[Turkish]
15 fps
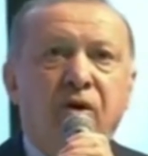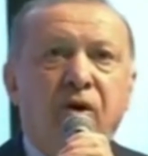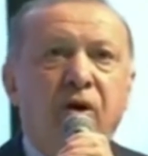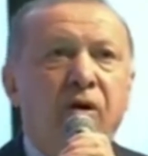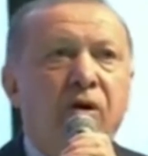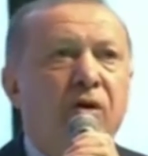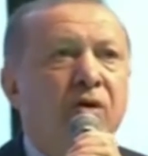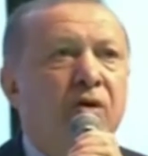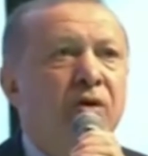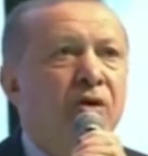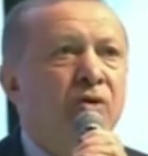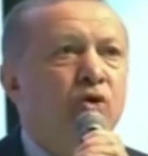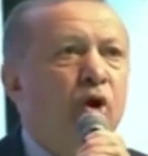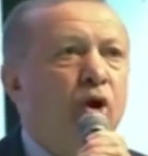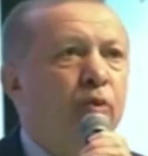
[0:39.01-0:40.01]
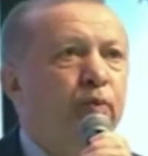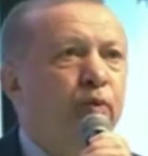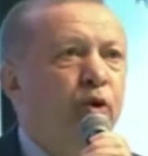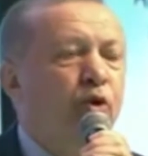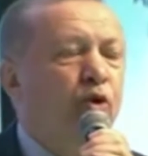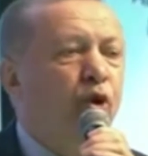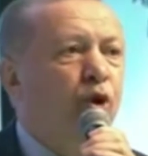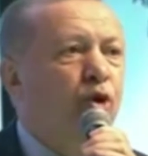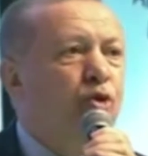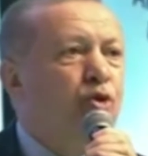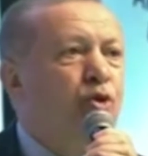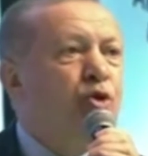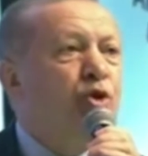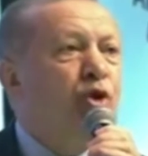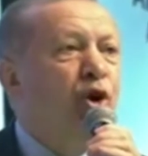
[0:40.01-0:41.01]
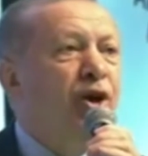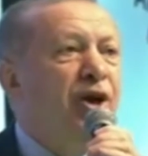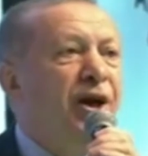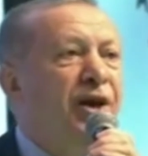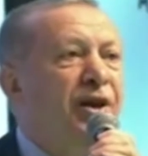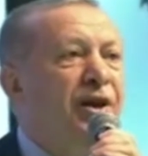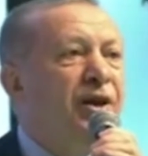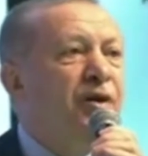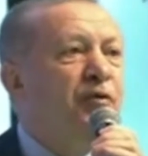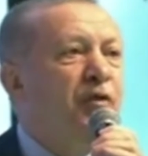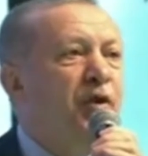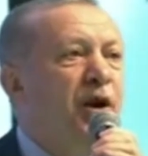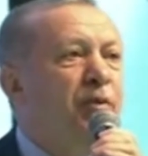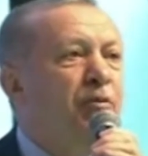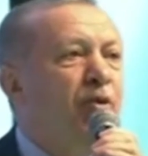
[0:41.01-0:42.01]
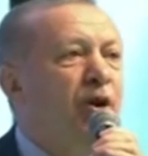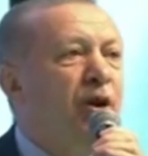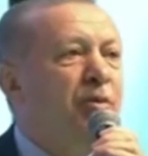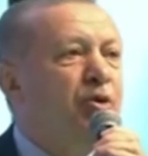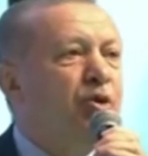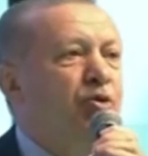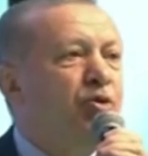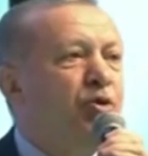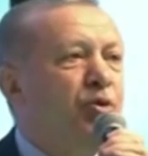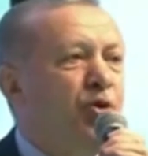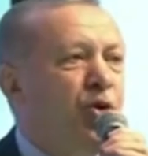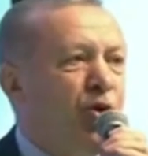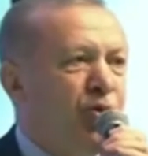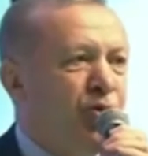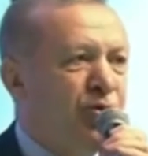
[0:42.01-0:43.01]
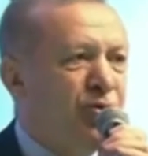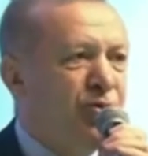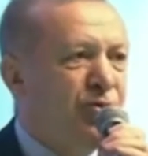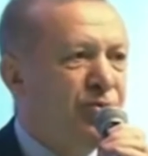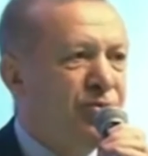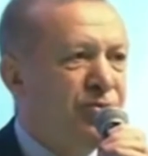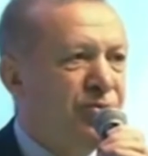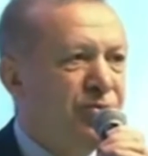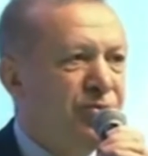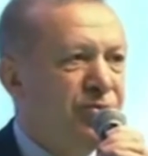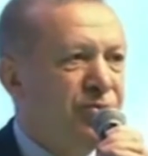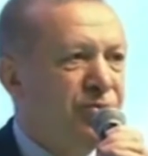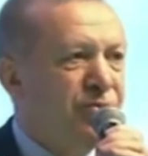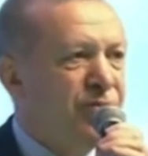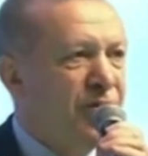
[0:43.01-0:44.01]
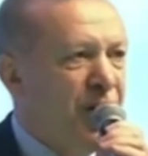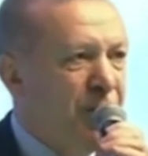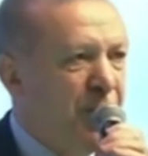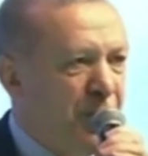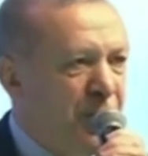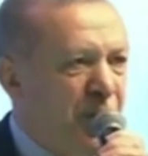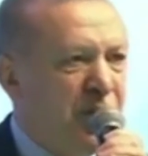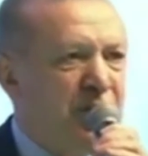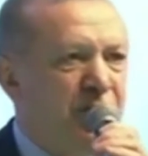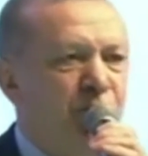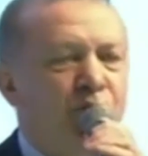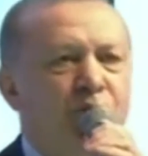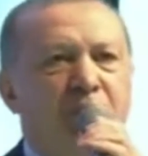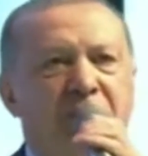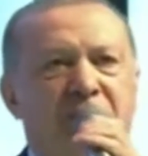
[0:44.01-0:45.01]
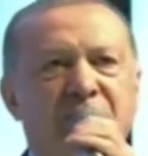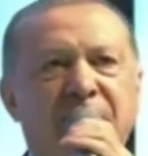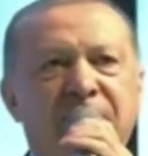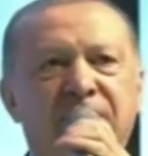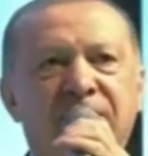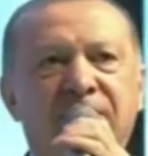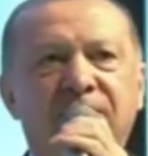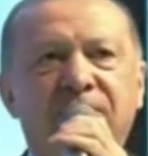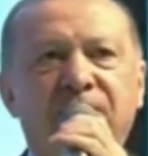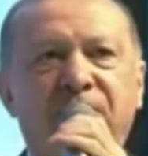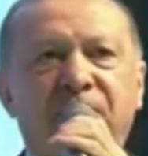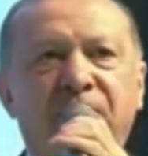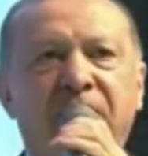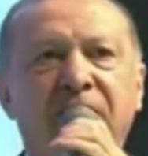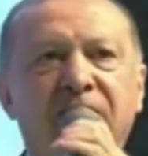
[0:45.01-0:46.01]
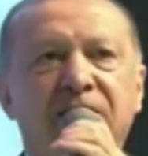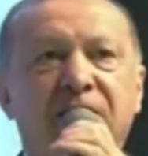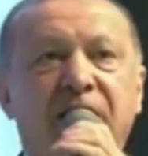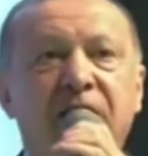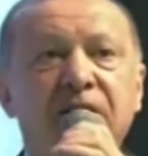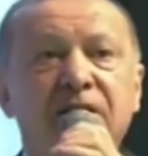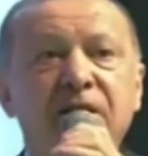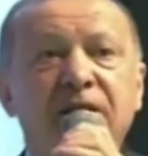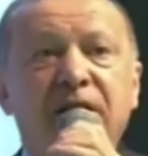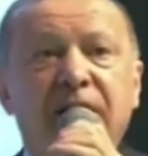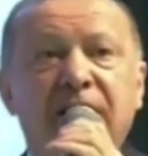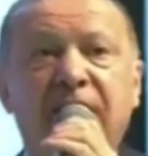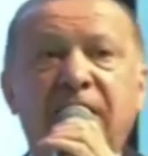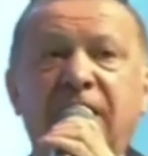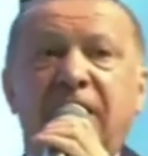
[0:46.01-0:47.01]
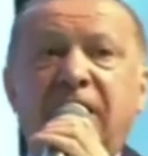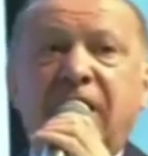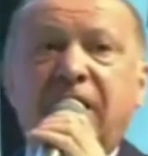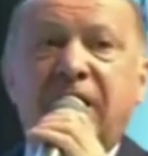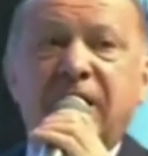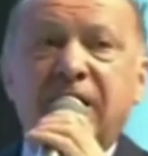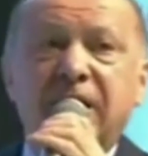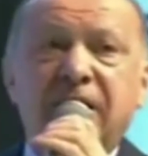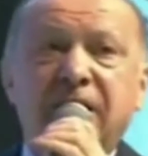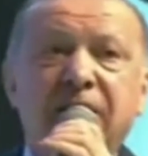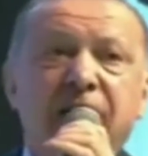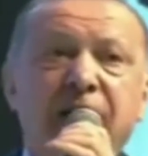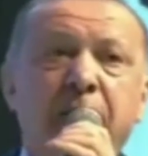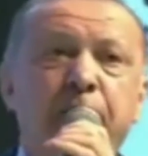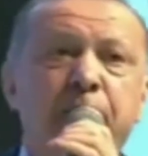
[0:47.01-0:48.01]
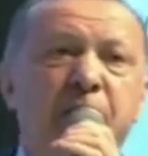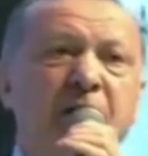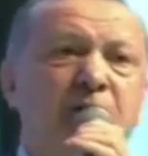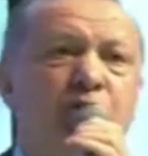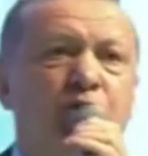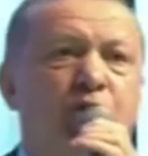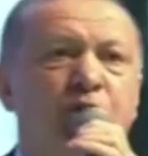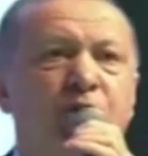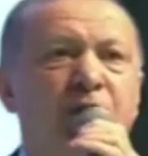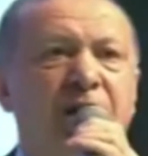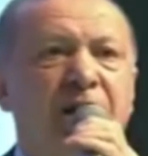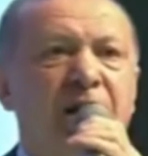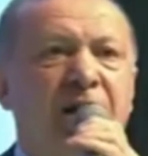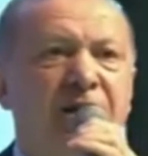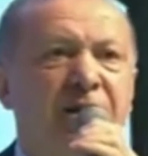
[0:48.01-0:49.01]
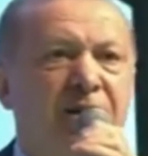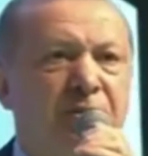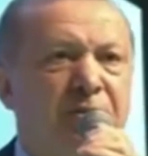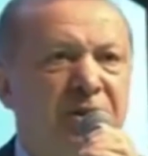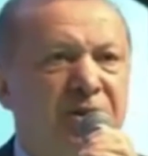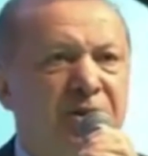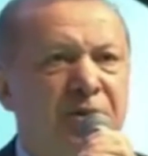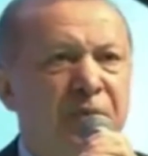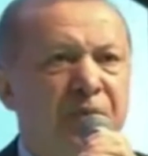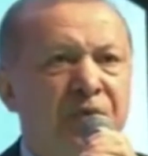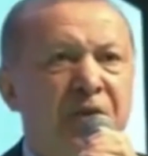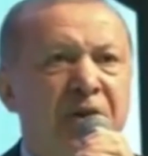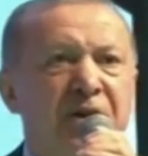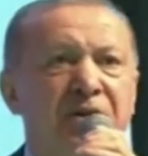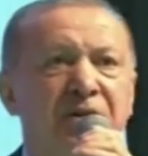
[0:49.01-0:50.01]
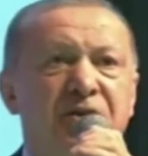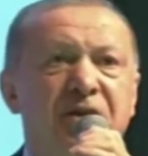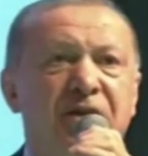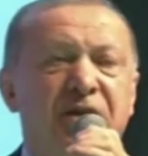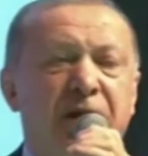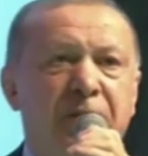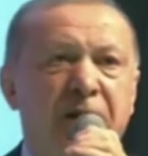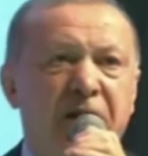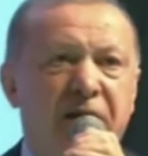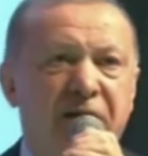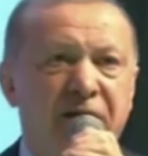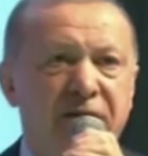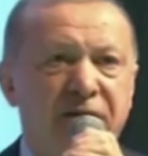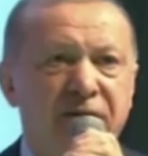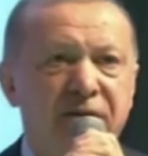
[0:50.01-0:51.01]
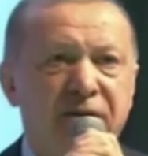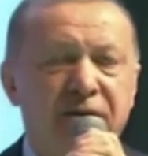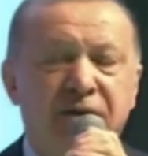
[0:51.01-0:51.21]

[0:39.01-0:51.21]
O çok büyük olduğunu söyleyenlerin filan böyle bir durumu yok. Ama biz bunu başardık. Salgın nedeniyle yapmak zorunda kaldığımız kısıtlamaların